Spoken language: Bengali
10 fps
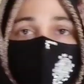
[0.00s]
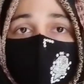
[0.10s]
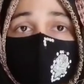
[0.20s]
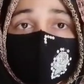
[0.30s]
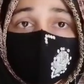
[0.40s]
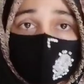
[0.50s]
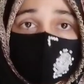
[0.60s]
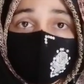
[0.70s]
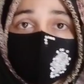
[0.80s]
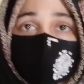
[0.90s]
জোহরের পর
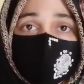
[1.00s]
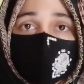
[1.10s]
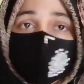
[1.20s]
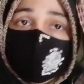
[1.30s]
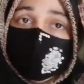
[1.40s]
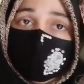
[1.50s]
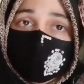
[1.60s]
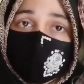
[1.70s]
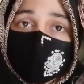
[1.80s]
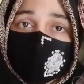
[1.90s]
নামাজ
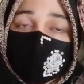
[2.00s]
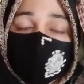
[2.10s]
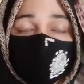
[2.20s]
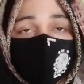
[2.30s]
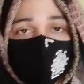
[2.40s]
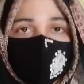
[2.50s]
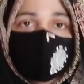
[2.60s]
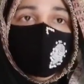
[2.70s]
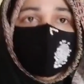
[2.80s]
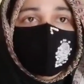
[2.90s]
পড়তে হয়
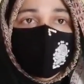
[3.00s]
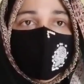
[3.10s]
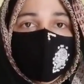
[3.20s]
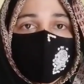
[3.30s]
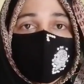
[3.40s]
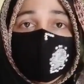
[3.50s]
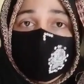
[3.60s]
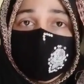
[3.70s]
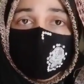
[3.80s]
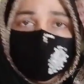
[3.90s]
এর বিপরীতে
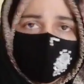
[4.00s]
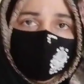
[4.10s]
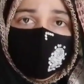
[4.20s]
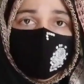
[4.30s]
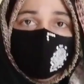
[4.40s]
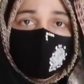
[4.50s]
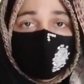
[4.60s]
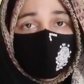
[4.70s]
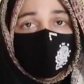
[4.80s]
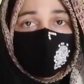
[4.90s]
জুমার দিন
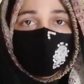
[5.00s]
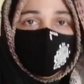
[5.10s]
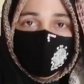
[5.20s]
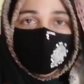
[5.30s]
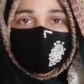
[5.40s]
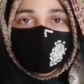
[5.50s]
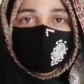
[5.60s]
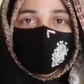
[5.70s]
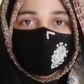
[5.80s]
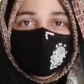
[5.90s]
দুই রাকাত
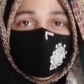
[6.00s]
ফরজ